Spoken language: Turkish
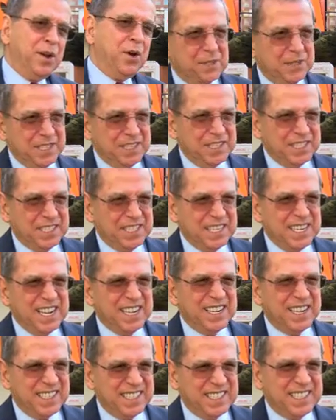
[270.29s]

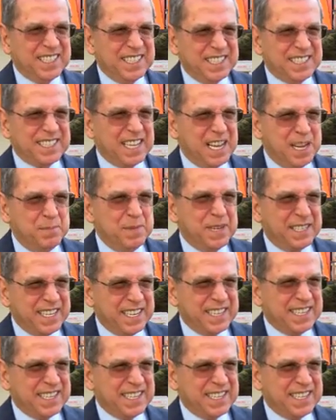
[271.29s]
Tüketiciler azıcık zahmete